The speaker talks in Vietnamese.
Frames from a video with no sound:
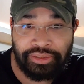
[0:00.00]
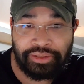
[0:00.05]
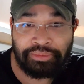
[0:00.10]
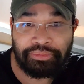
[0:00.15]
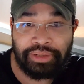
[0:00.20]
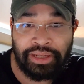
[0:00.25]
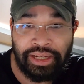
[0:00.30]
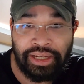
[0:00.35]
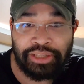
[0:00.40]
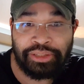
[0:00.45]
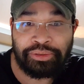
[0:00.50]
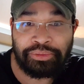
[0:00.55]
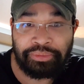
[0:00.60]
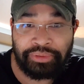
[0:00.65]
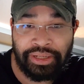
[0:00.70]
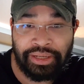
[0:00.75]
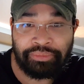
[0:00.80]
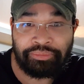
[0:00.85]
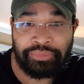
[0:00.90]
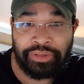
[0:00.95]
trong hai chục
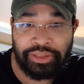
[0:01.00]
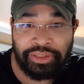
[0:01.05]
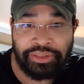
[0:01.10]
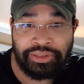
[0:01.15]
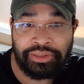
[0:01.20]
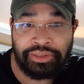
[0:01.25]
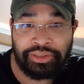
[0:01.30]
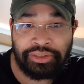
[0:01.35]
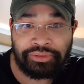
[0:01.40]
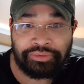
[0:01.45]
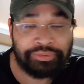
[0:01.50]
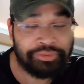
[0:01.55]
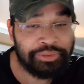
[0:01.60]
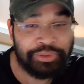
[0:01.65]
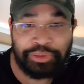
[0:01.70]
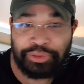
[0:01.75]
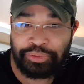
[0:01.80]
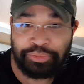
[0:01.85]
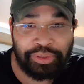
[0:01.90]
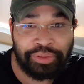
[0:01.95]
năm về trước
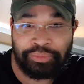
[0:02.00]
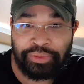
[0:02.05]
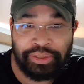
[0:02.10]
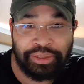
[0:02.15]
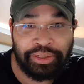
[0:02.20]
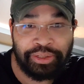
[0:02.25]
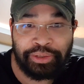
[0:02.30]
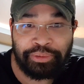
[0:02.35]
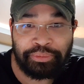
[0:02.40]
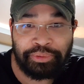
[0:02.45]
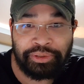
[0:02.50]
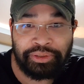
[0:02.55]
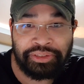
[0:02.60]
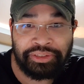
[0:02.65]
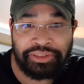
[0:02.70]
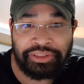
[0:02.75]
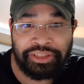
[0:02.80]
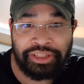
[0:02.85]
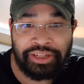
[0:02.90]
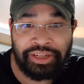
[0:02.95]
quý vị không có
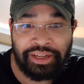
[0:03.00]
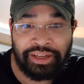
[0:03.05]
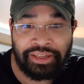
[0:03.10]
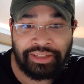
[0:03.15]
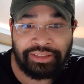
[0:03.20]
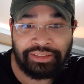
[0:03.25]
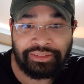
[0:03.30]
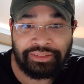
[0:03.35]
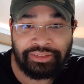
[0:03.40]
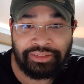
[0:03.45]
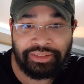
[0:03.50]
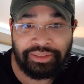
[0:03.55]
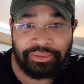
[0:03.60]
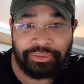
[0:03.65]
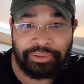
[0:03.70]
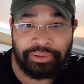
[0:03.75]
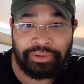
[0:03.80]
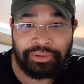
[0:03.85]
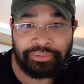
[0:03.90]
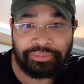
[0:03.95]
như thế này hiểu
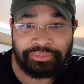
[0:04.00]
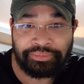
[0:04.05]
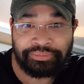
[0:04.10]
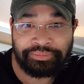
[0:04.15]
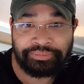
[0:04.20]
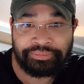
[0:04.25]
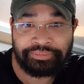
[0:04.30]
không